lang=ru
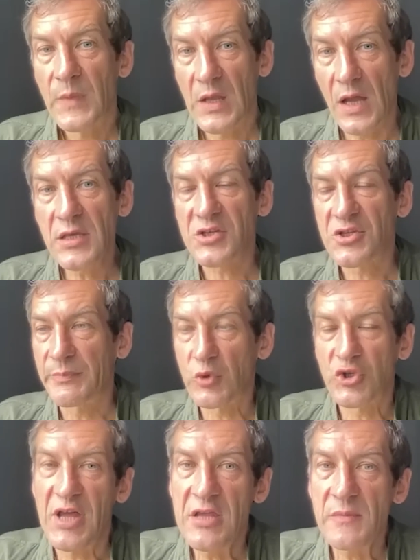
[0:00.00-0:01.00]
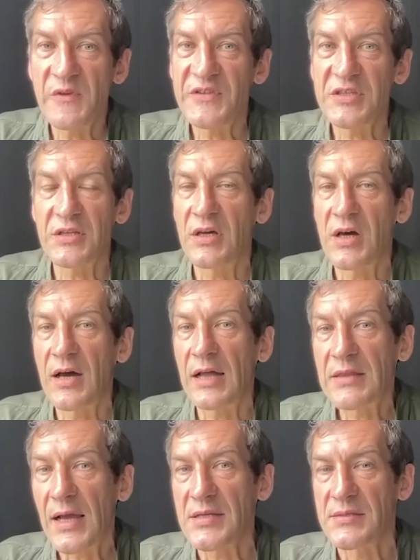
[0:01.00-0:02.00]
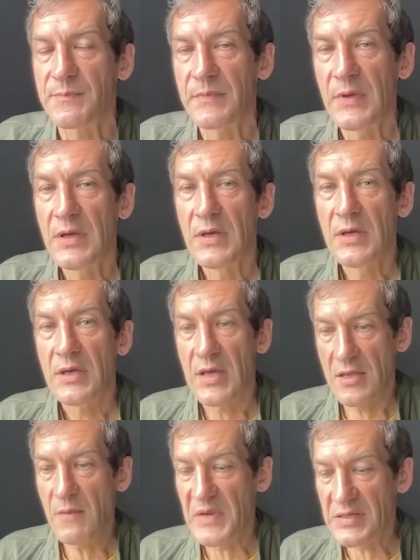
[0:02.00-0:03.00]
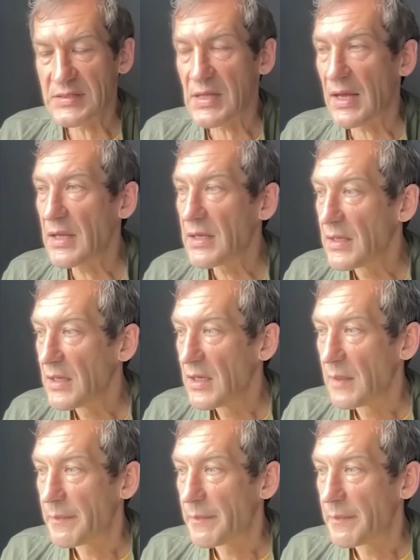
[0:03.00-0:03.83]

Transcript: конечно, потому что над ними все нахохотались, и они перестали.